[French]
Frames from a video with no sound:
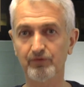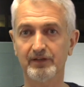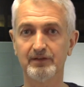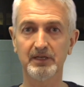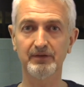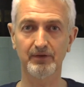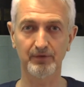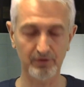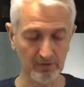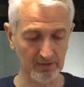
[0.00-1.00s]
convertibilité
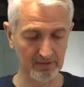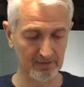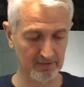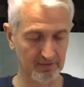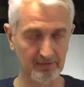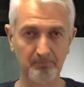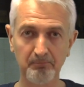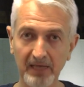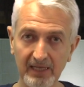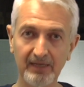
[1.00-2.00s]
en or,
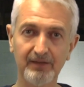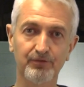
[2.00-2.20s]
mais